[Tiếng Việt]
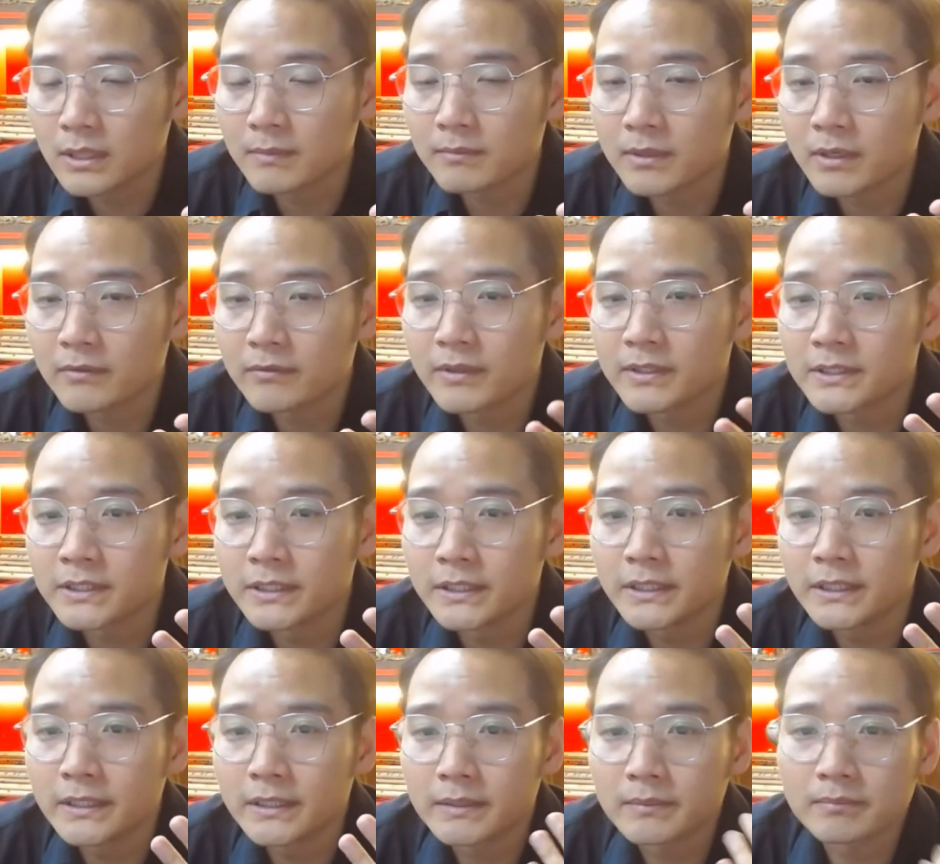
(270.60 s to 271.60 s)
năm uh, cái vị
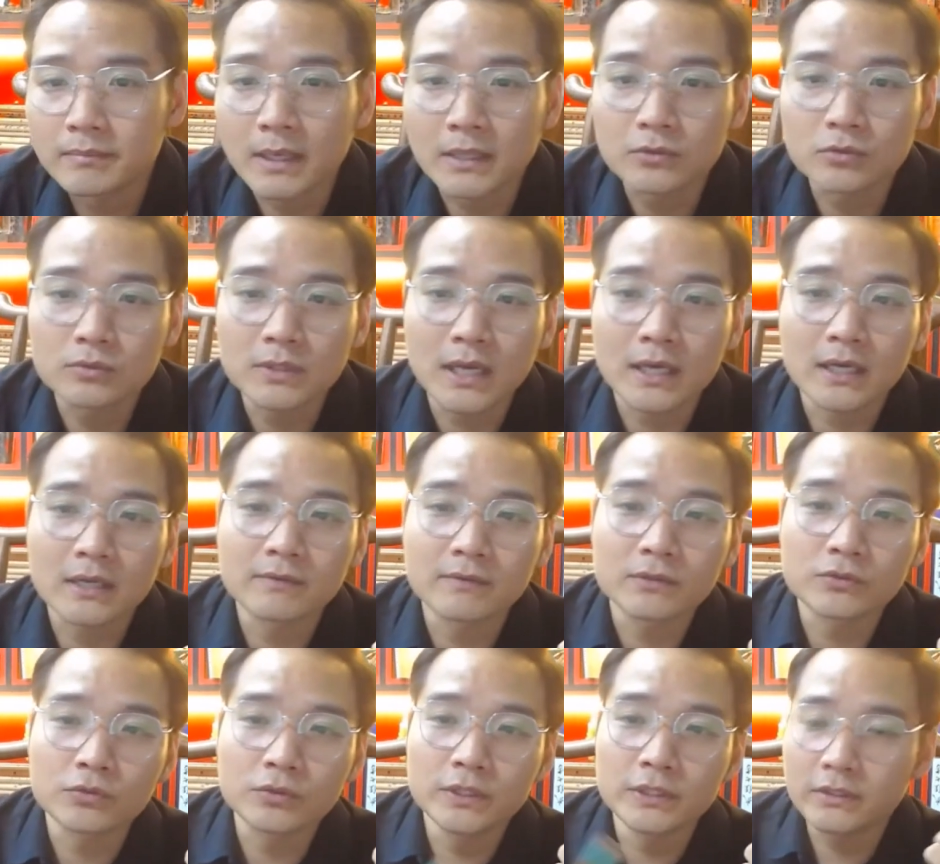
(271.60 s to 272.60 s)
trí mà chúng ta cần
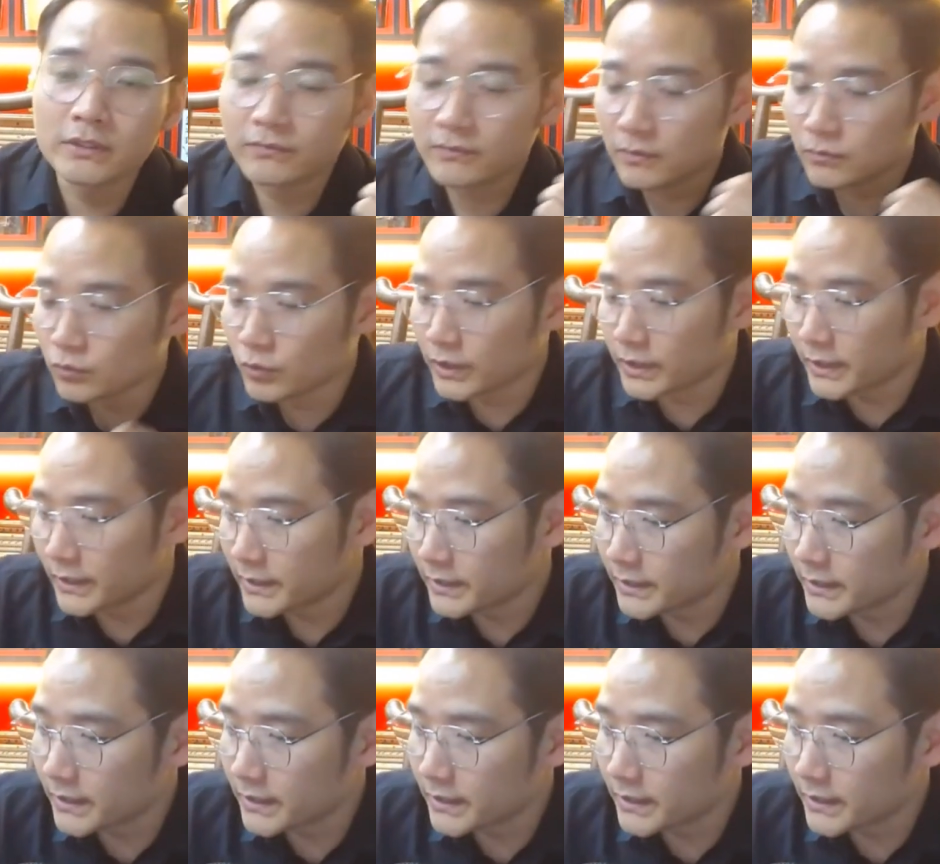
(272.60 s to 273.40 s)
phải chú ý trong phong thủy,